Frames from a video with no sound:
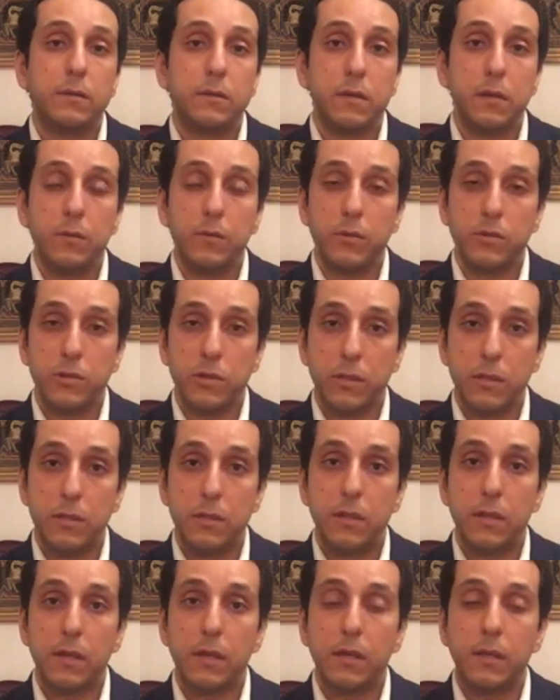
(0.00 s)
إصابة
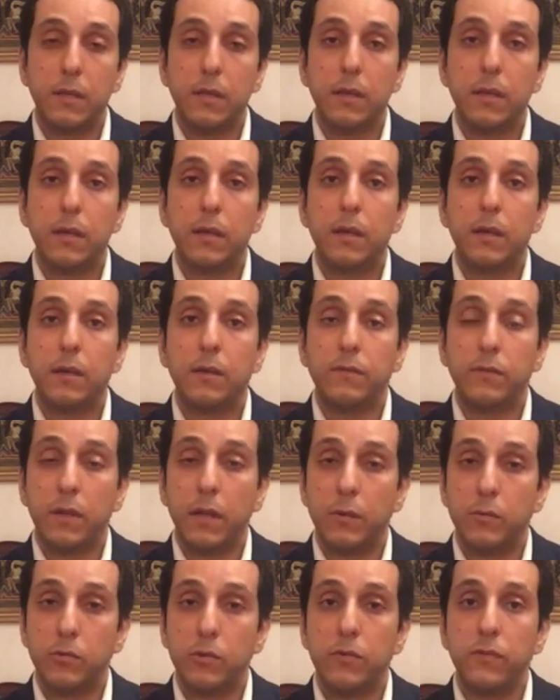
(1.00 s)
شديدة كده آه، في
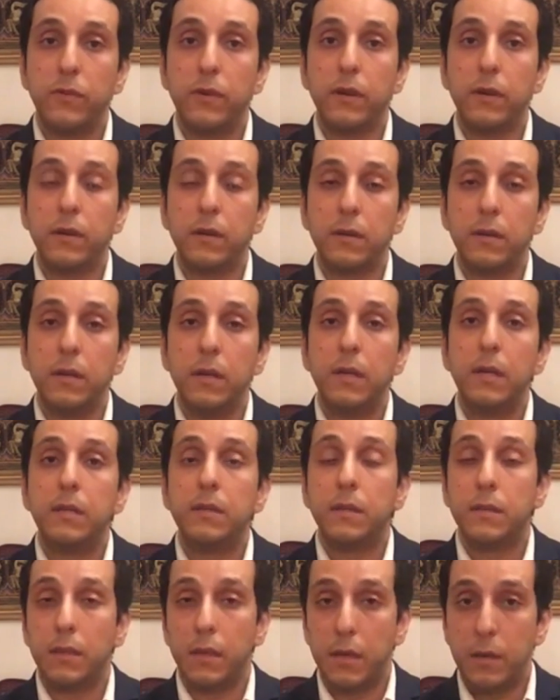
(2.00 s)
العمود الفقري
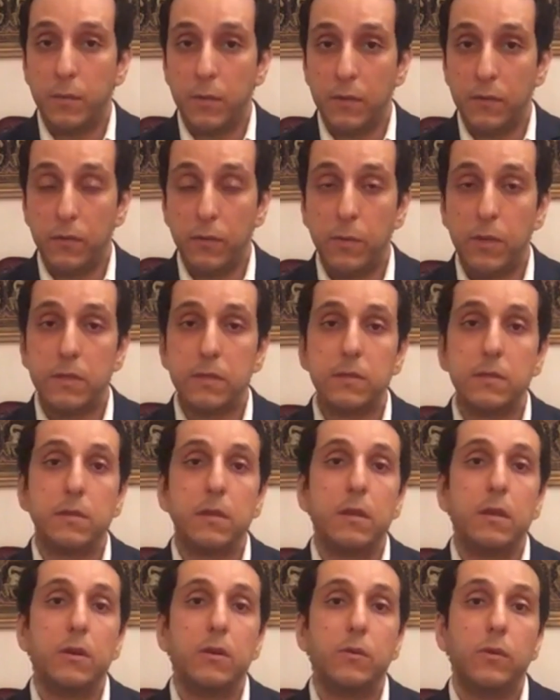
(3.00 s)
تتعمل في مصر
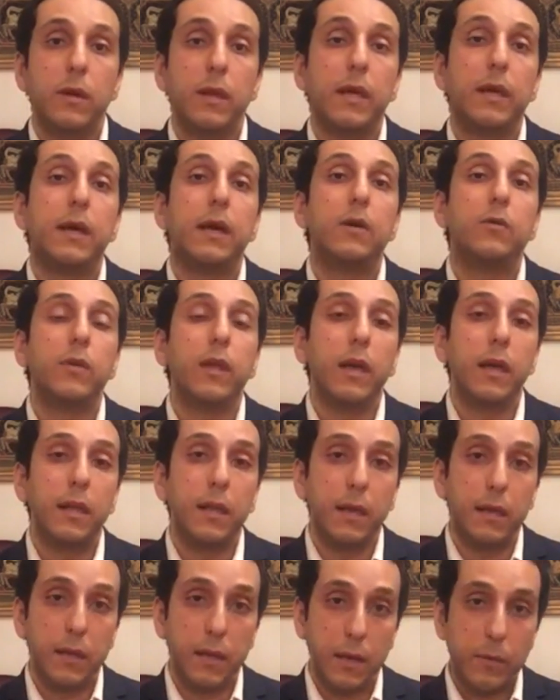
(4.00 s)
والحقيقة أول
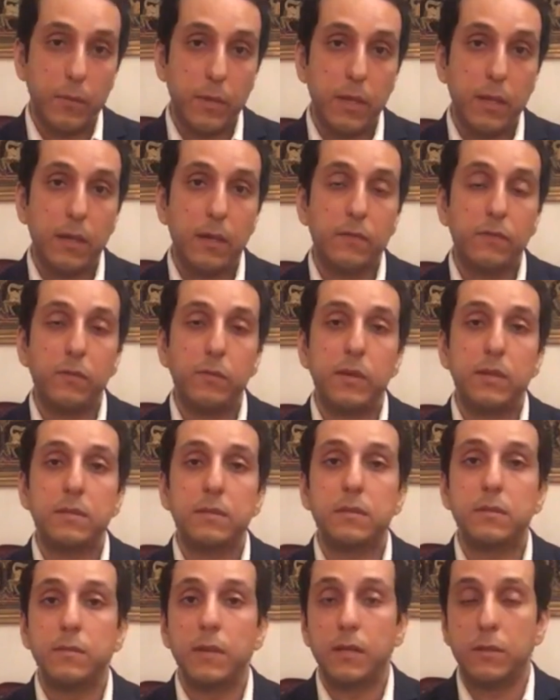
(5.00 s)
حالة أنا أعملها في
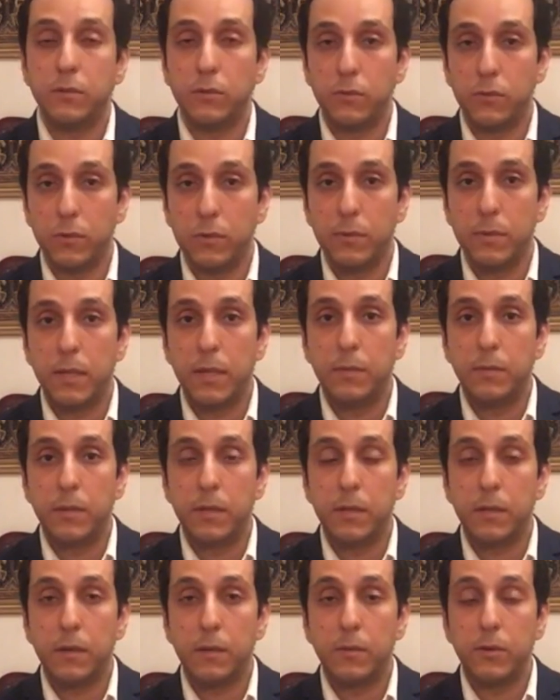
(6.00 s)
مصر بعد رجوعي من
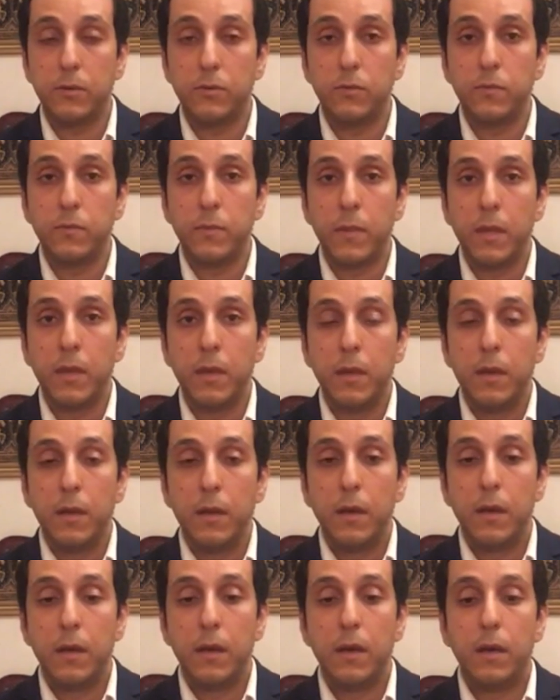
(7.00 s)
أمريكا برضه
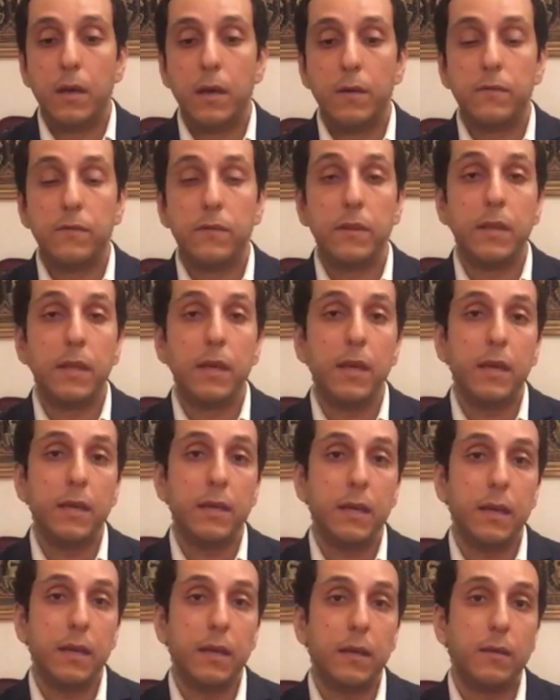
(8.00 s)
آه، في
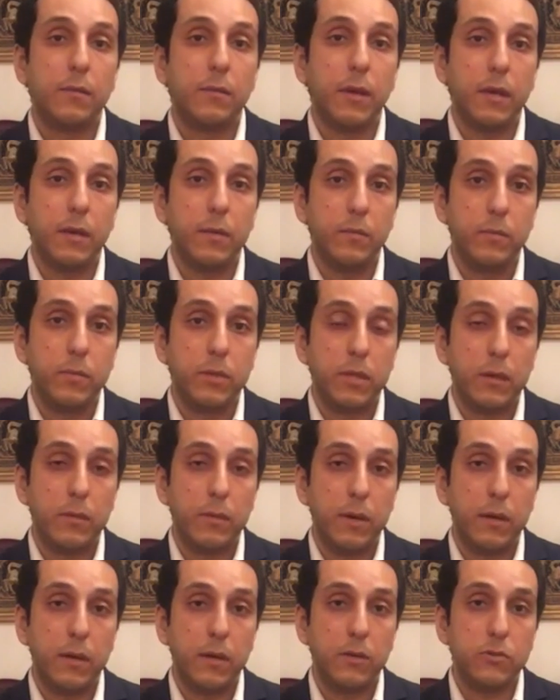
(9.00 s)
النهاية أنا بحب
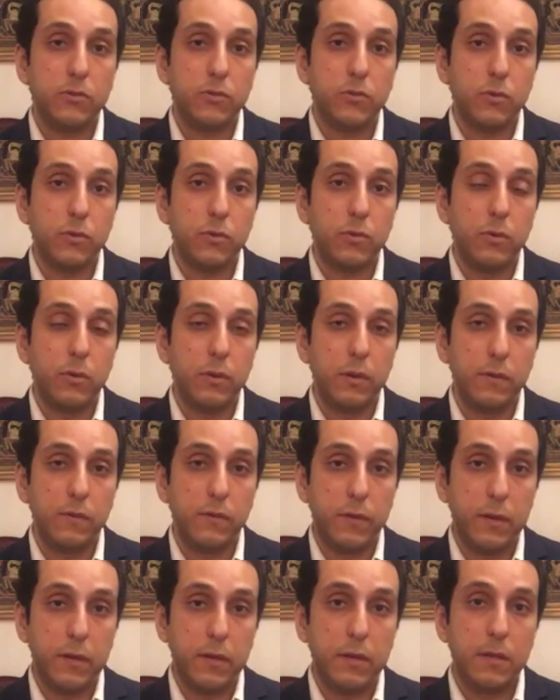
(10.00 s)
طبعا أشكر كل
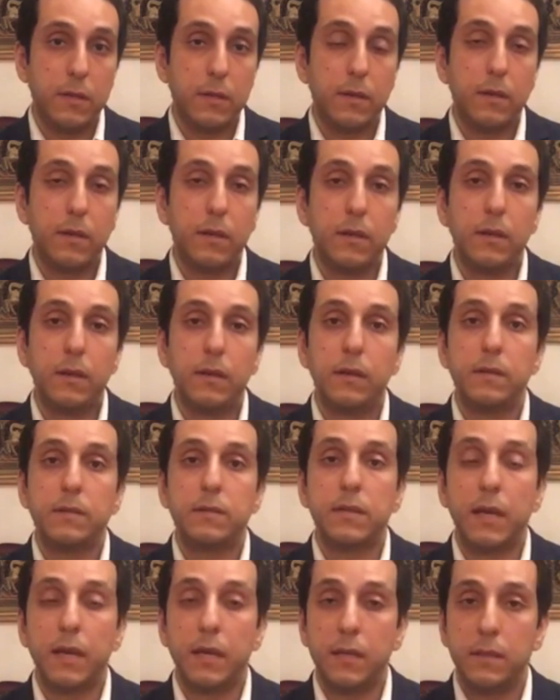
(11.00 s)
الفريق اللي
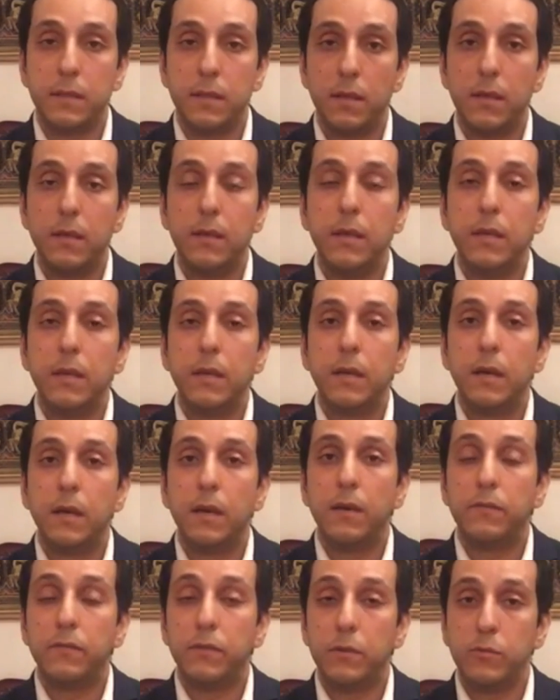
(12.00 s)
ساعدنا
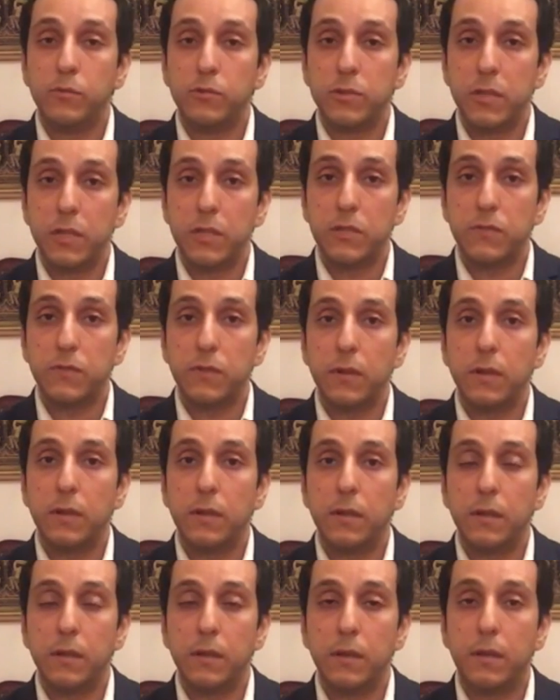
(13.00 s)
في المستشفى
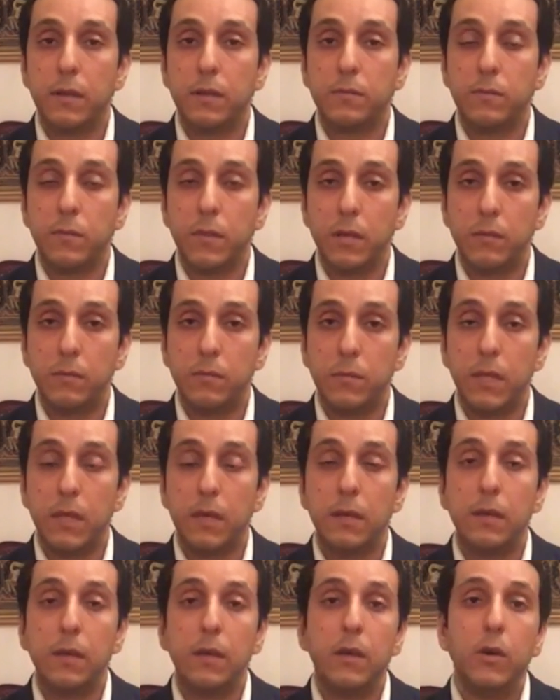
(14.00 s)
الإتمام ده